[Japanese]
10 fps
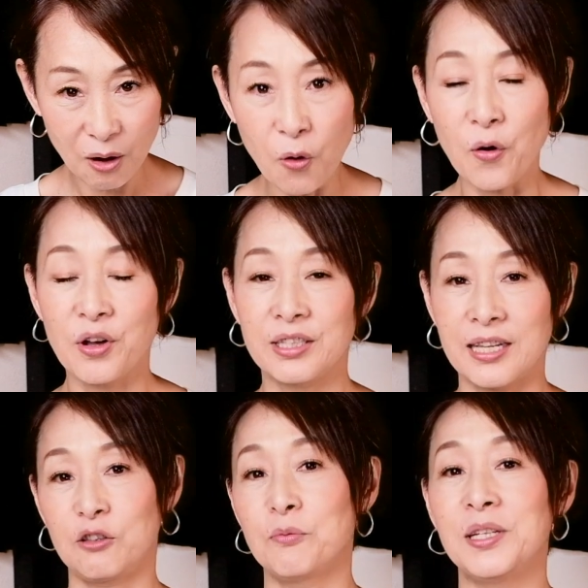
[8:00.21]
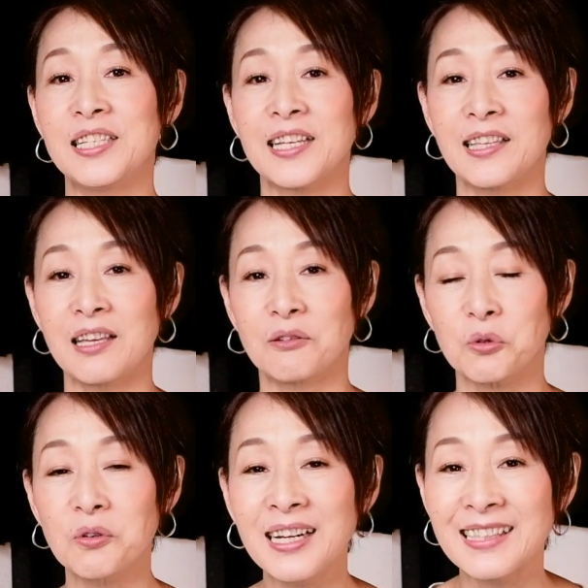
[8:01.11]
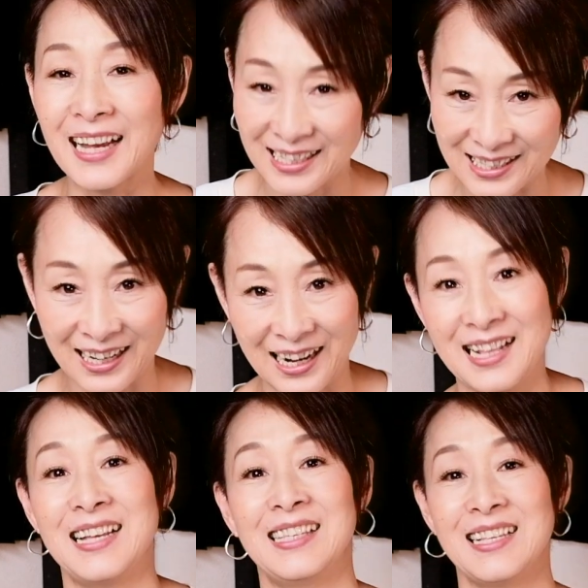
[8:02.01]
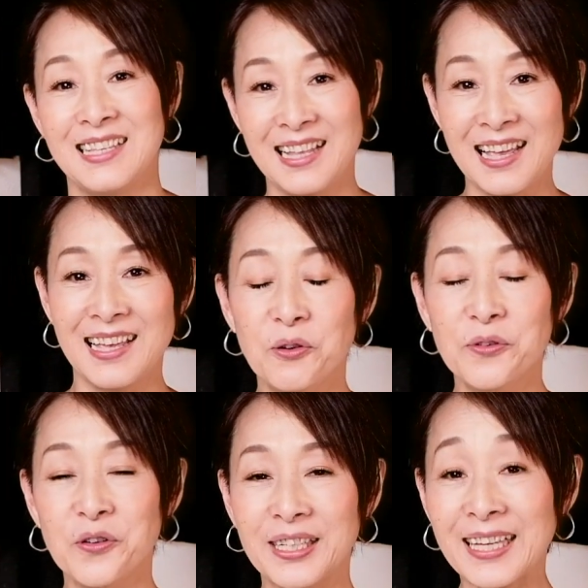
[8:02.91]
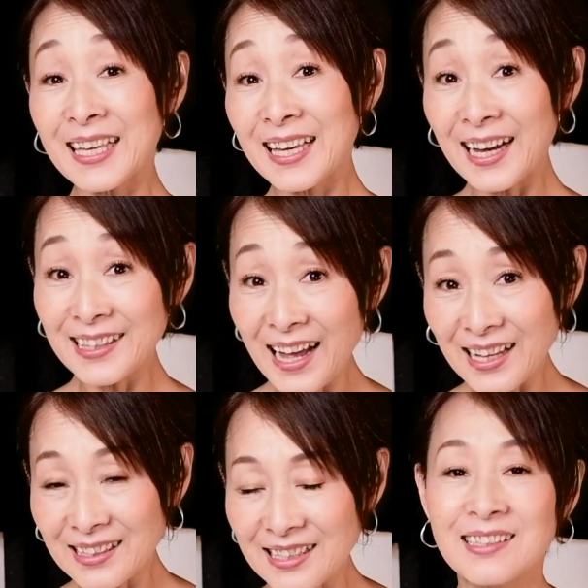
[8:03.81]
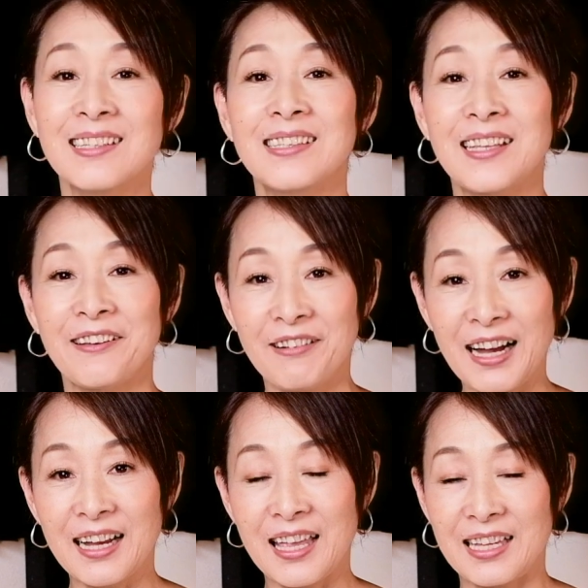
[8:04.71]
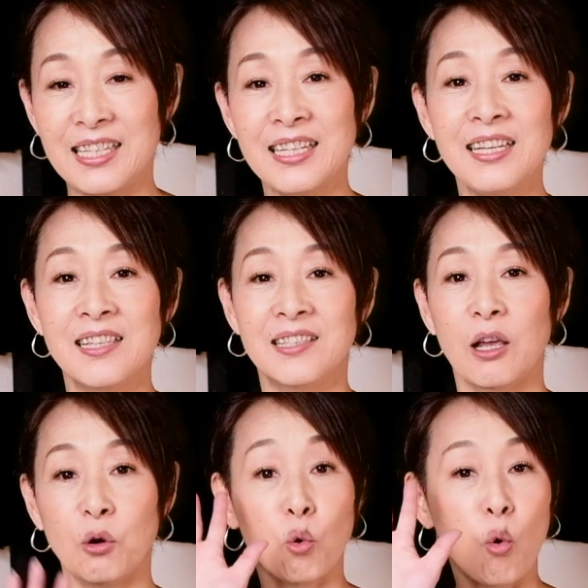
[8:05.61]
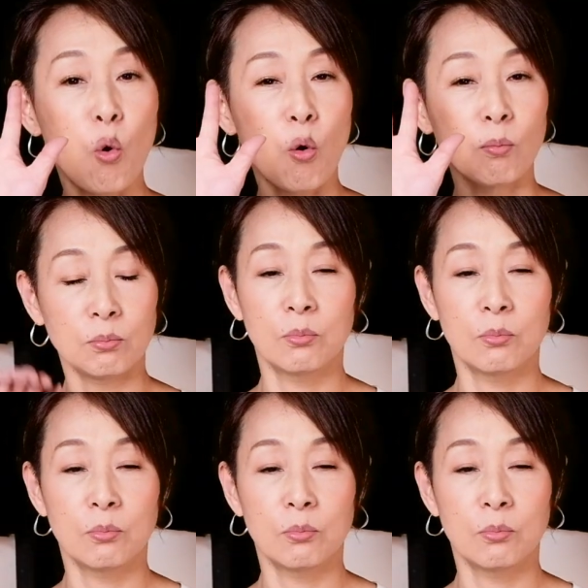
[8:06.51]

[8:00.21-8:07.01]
をちゃんと身につけていくことが大事だからなんですねこの聞き方についてはシリーズで5本